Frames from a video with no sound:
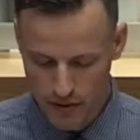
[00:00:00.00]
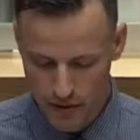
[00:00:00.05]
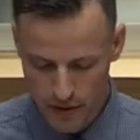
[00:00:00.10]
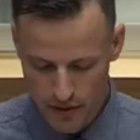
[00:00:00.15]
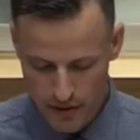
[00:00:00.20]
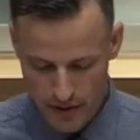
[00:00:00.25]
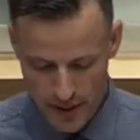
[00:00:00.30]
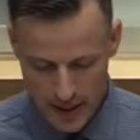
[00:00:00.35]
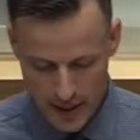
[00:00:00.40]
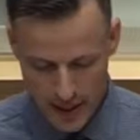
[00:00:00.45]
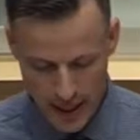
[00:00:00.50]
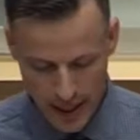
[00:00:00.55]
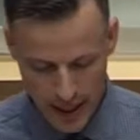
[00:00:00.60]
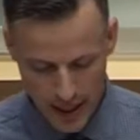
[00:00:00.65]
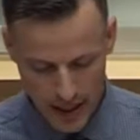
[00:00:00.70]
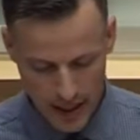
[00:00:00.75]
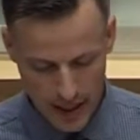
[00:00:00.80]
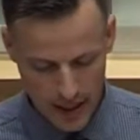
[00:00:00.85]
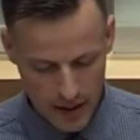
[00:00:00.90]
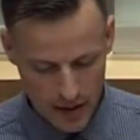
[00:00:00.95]
für 15
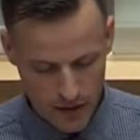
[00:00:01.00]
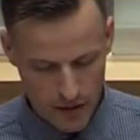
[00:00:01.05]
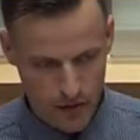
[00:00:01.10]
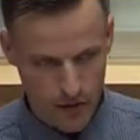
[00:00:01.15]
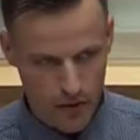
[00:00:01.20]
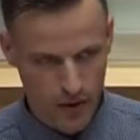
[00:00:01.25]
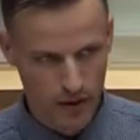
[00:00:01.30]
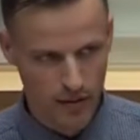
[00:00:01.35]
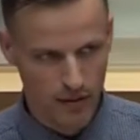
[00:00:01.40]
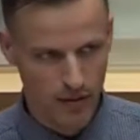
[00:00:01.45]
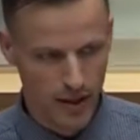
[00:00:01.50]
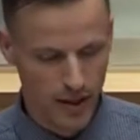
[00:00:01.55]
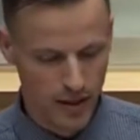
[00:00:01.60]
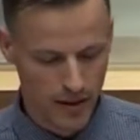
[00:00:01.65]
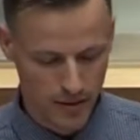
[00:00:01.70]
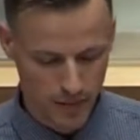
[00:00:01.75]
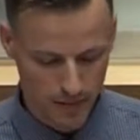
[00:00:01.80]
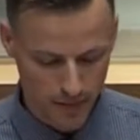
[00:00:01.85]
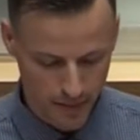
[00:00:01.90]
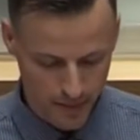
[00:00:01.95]
Jahre eingefroren
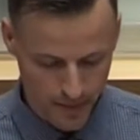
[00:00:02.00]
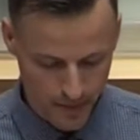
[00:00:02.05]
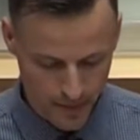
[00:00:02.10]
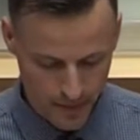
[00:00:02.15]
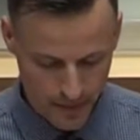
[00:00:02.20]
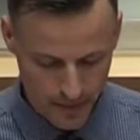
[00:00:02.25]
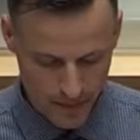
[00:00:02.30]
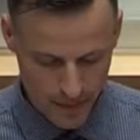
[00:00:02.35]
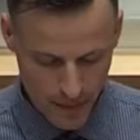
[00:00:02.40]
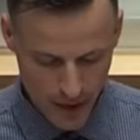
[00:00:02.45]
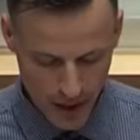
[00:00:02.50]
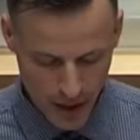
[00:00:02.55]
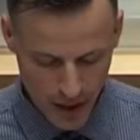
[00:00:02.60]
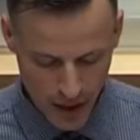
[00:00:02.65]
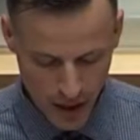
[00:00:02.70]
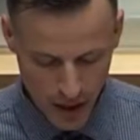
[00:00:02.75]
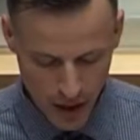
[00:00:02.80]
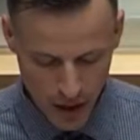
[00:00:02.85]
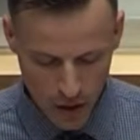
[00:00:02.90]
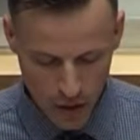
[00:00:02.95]
werden.
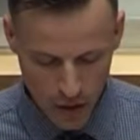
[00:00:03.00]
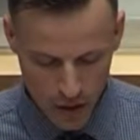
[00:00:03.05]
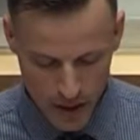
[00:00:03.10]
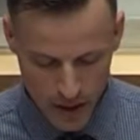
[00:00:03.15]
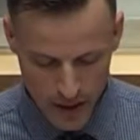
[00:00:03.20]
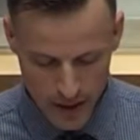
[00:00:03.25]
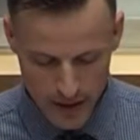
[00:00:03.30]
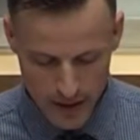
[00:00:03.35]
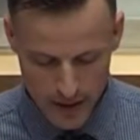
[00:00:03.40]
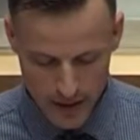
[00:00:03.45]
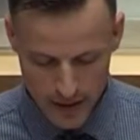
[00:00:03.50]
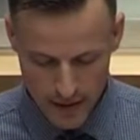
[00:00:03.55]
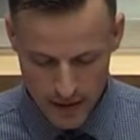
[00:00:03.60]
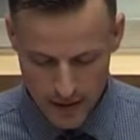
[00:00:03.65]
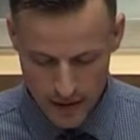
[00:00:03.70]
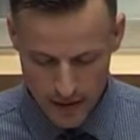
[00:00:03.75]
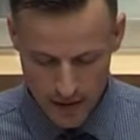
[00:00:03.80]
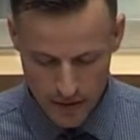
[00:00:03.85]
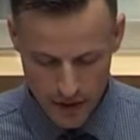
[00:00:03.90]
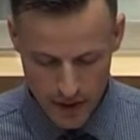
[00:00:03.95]
100
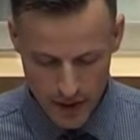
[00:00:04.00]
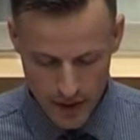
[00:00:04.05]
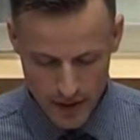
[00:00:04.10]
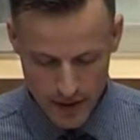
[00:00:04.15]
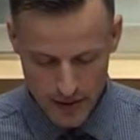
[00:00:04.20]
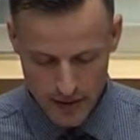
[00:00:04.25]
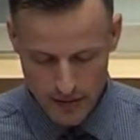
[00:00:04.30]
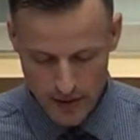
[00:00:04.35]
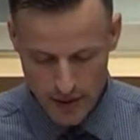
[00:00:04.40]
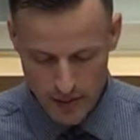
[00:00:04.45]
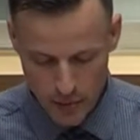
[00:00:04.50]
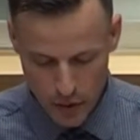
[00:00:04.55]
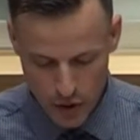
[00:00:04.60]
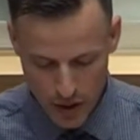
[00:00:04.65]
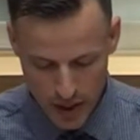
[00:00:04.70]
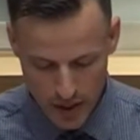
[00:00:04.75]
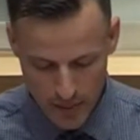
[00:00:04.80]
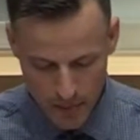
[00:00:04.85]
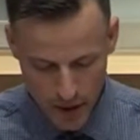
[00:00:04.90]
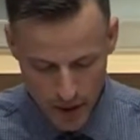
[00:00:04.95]
von diesen
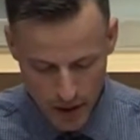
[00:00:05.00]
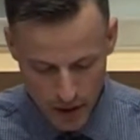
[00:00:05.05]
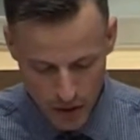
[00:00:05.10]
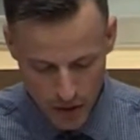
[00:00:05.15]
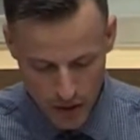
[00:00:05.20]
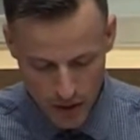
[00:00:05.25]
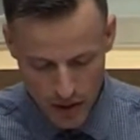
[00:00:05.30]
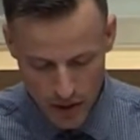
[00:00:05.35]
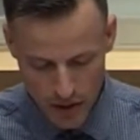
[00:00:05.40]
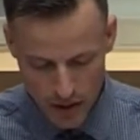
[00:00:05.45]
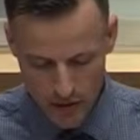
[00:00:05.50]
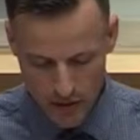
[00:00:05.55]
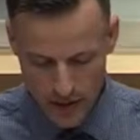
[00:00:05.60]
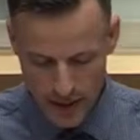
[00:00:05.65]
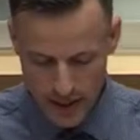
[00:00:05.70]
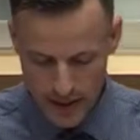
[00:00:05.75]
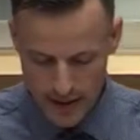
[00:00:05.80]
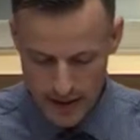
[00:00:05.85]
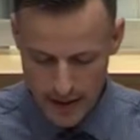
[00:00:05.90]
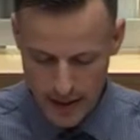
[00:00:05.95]
700 Millionen Euro
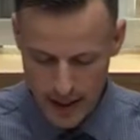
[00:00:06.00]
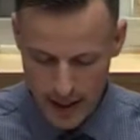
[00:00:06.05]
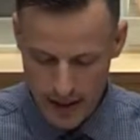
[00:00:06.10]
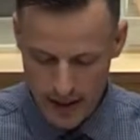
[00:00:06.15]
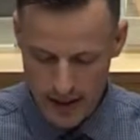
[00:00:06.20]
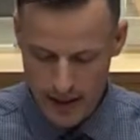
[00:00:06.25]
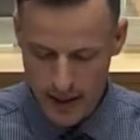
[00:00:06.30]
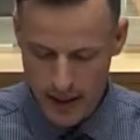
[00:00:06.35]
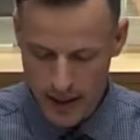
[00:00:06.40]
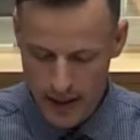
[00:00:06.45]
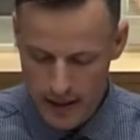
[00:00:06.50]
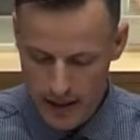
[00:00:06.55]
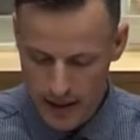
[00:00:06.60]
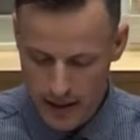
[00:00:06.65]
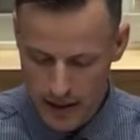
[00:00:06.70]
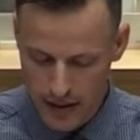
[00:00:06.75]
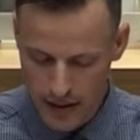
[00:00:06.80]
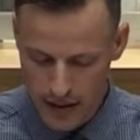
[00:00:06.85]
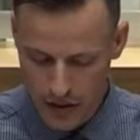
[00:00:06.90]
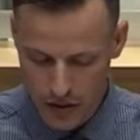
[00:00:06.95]
will der Senat
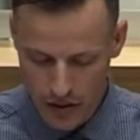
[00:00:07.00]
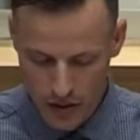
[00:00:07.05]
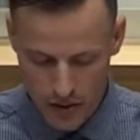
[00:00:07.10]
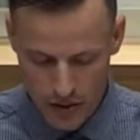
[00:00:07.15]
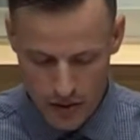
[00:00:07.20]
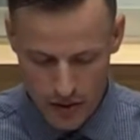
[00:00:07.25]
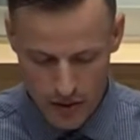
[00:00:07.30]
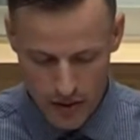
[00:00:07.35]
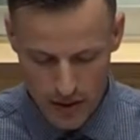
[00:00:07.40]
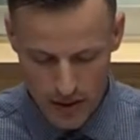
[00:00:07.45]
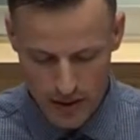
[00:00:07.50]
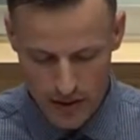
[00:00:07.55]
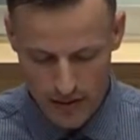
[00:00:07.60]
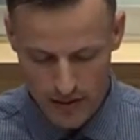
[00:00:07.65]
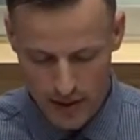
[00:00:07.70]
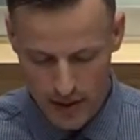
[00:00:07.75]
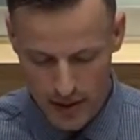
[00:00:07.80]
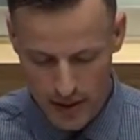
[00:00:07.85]
jährlich an die neu gegründete